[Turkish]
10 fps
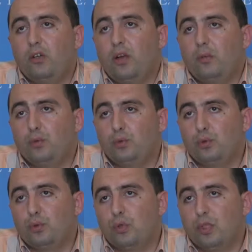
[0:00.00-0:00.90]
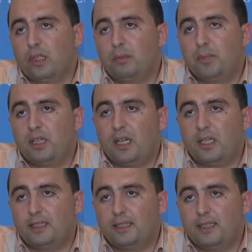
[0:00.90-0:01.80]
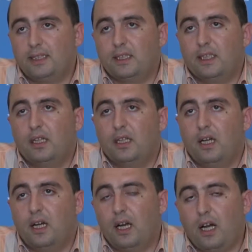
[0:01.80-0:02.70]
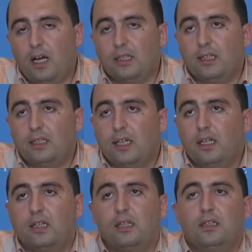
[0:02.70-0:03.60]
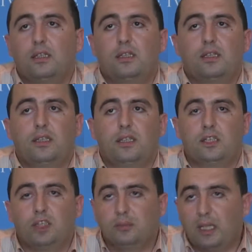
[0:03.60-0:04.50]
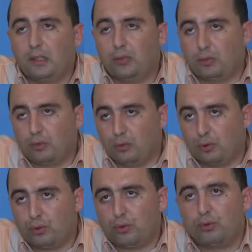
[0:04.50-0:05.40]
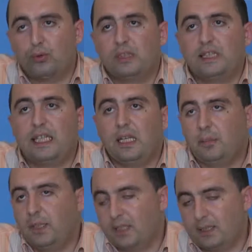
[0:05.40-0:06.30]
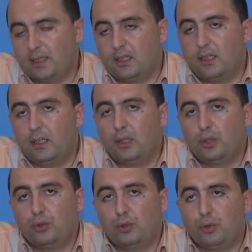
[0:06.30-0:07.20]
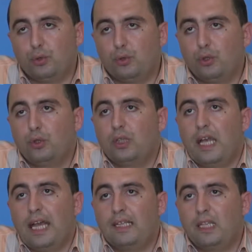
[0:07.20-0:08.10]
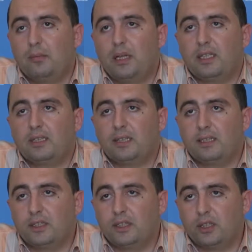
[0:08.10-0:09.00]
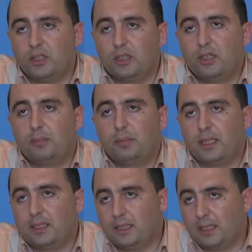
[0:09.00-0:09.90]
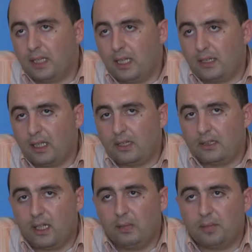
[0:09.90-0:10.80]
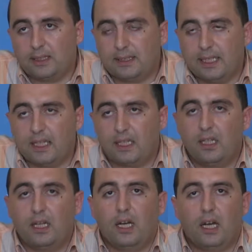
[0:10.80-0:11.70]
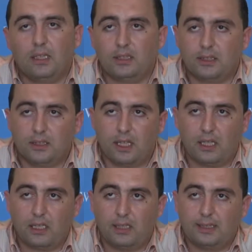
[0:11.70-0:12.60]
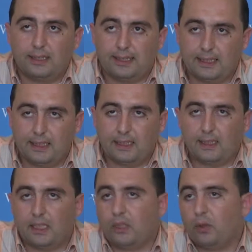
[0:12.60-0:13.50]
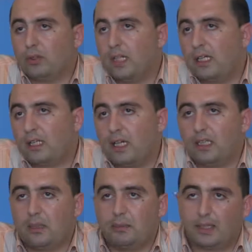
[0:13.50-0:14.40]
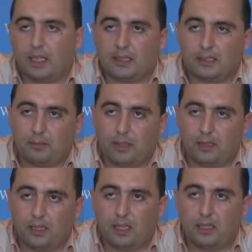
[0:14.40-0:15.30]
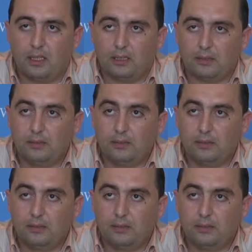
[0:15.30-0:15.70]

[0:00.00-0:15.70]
en önemli unsurlarından bir tanesidir. Adeta e, çimentosudur diyebiliriz. Çünkü en temelde satıcı parasını garanti altına almak ister. Alıcı da istediği nitelik, özellik, kalite, miktar, zamanda